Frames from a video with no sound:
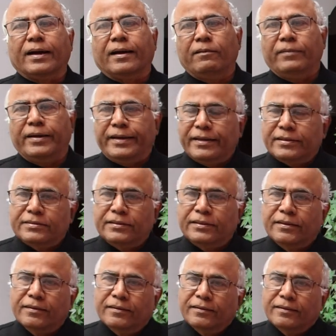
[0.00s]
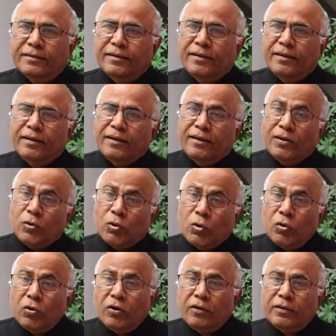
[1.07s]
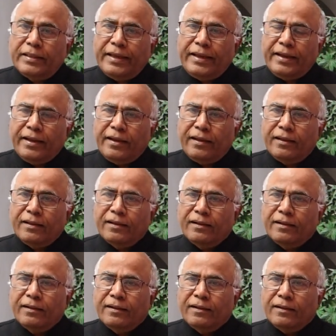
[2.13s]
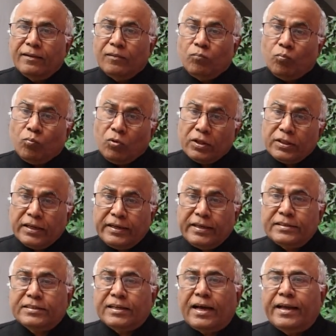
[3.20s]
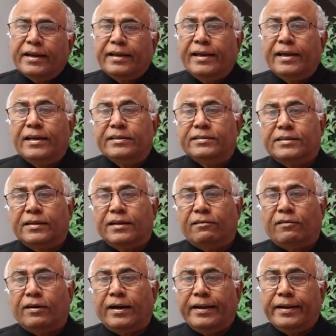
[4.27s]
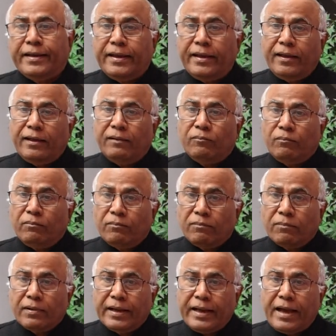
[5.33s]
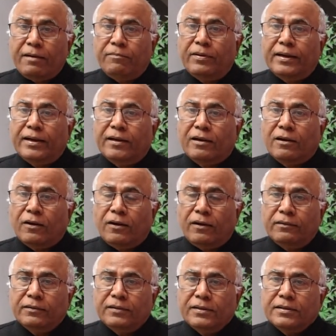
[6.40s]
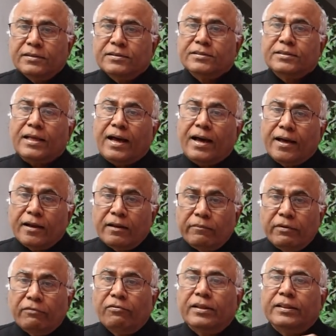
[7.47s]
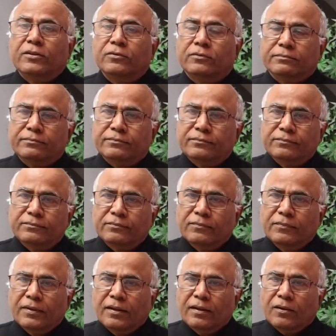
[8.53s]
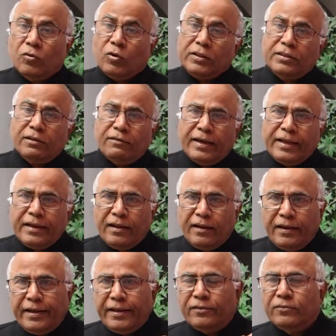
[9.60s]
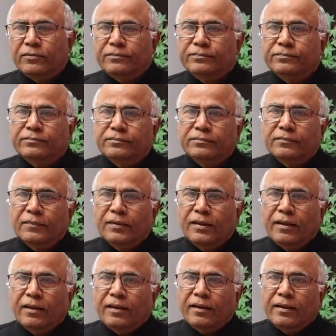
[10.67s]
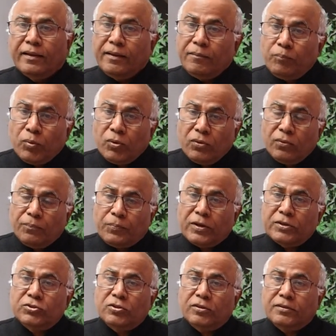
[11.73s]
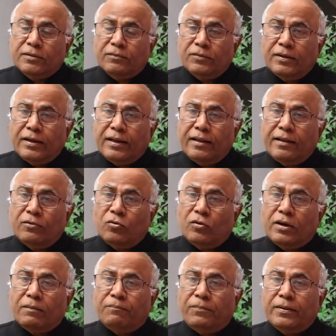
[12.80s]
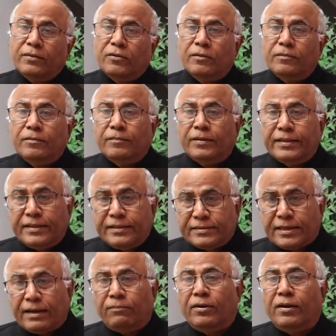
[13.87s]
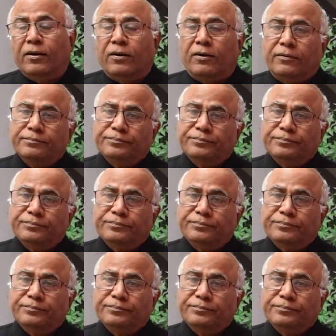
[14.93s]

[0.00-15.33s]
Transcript: పక్కన పెట్టేసింది రెండోది మొదటిసారి గెలిచిన వారికి క్యాబినెట్లో స్థానం ఇవ్వద్దు కొత్త వారికి లేదు ఇప్పుడు ప్రస్తుతం ఉన్న నూట పంతొమ్మిది మంది సభలో